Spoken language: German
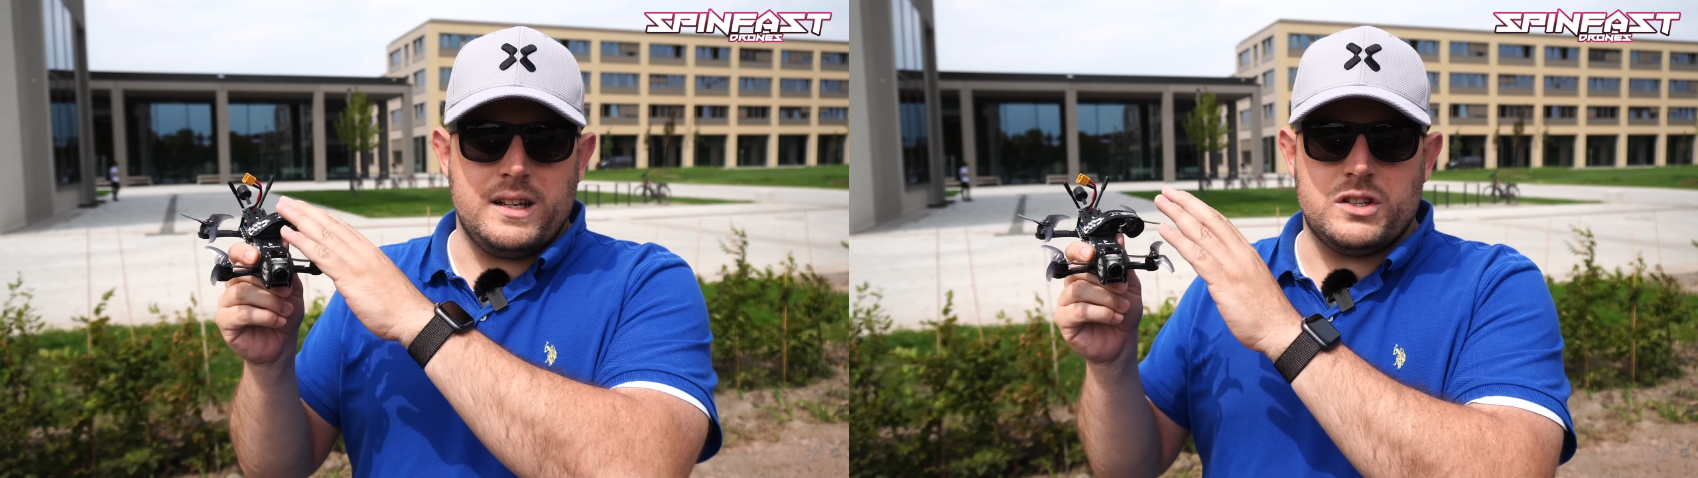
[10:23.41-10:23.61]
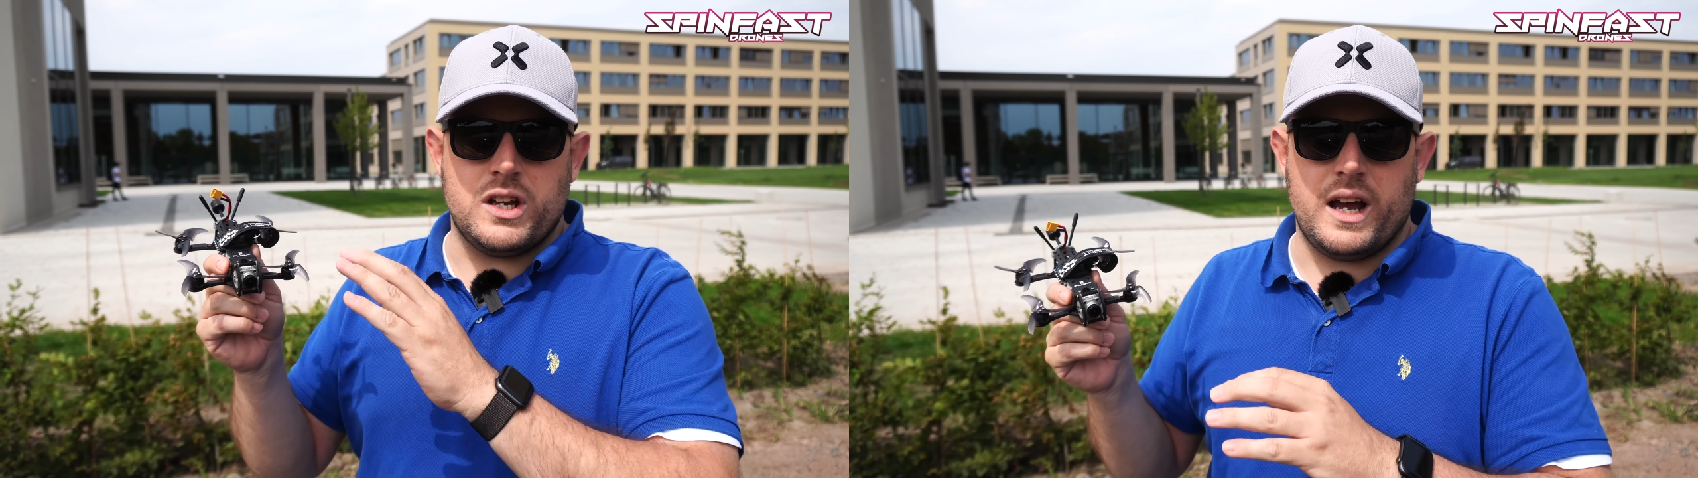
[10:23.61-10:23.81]

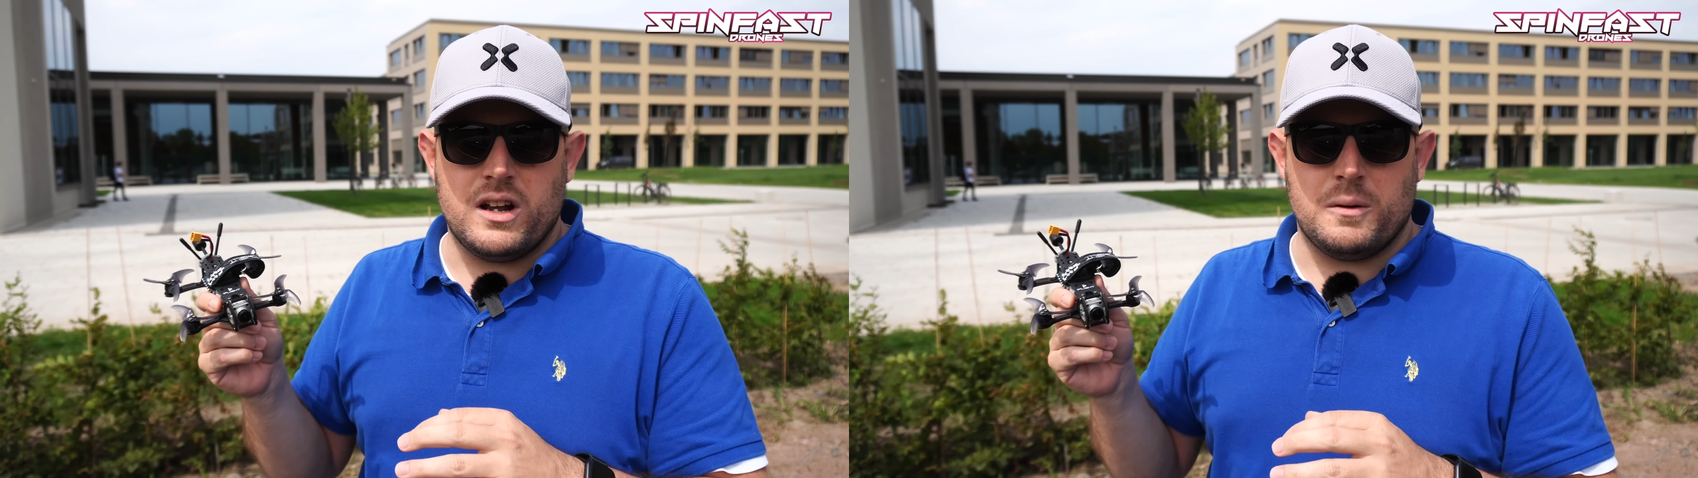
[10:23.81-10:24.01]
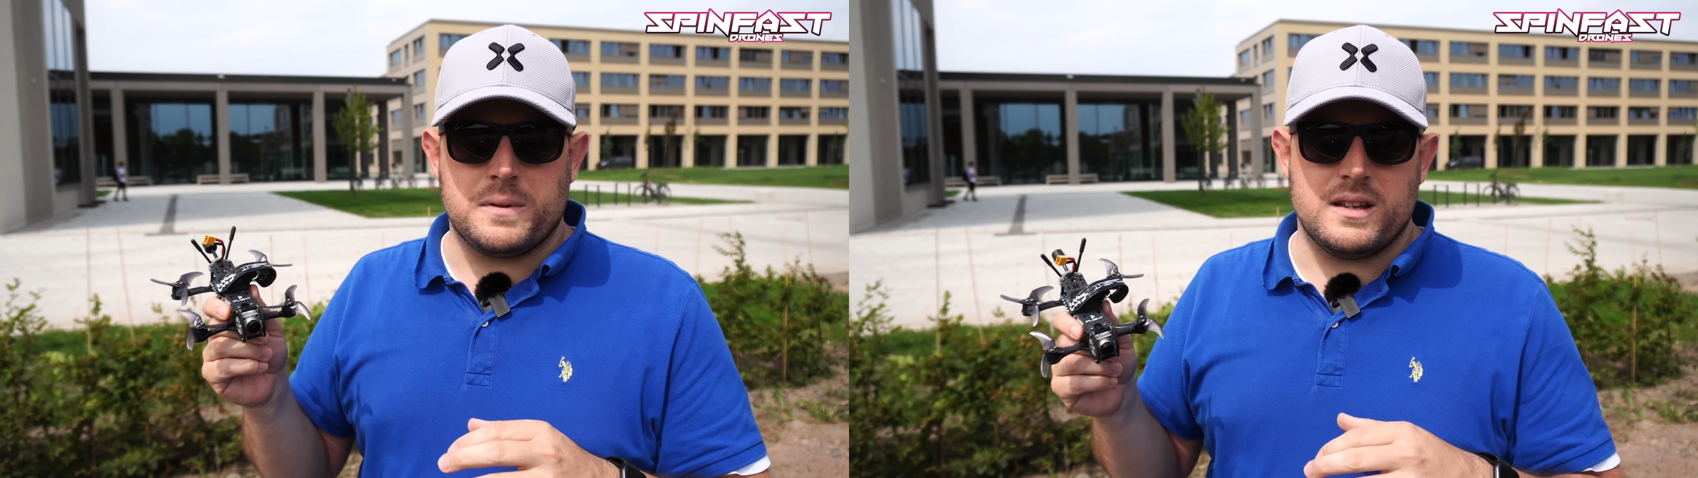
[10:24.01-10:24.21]

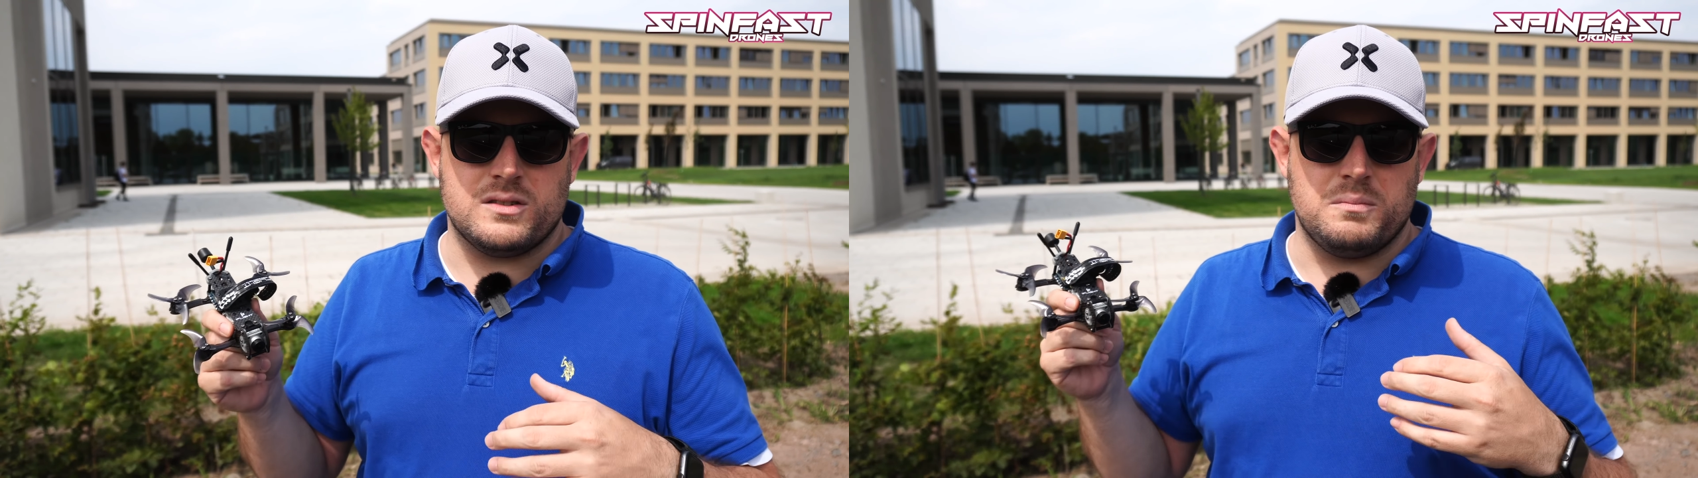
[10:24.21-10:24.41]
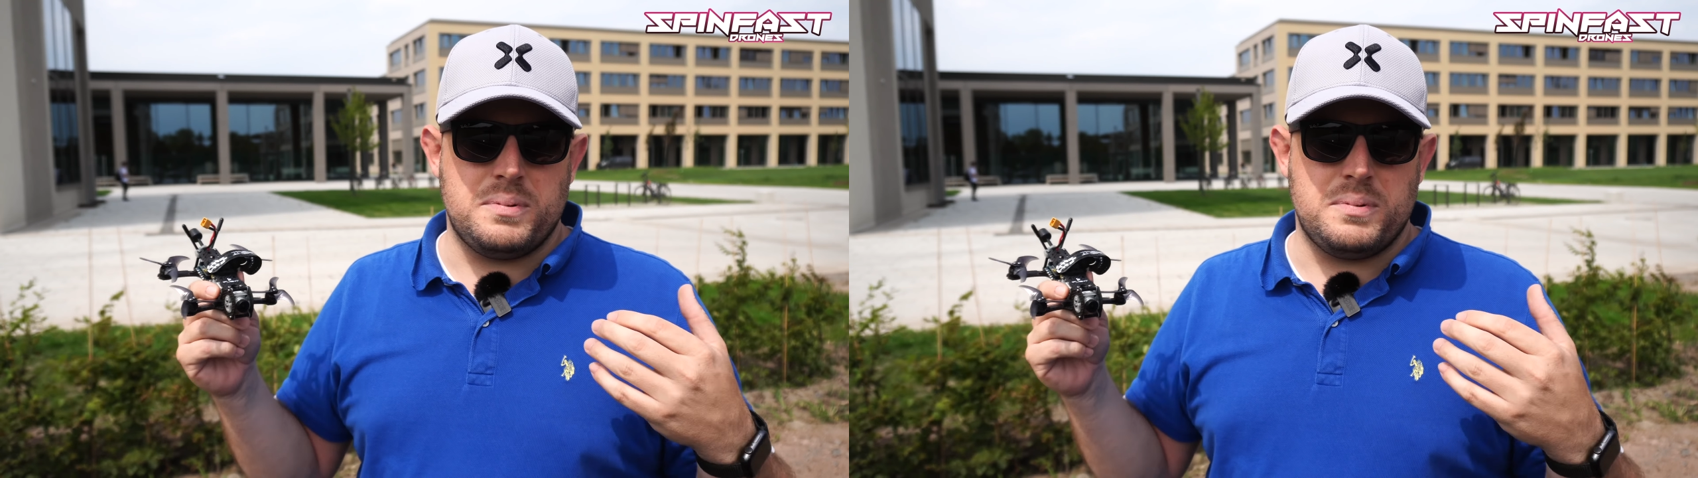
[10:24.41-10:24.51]
DJI-Copter so ein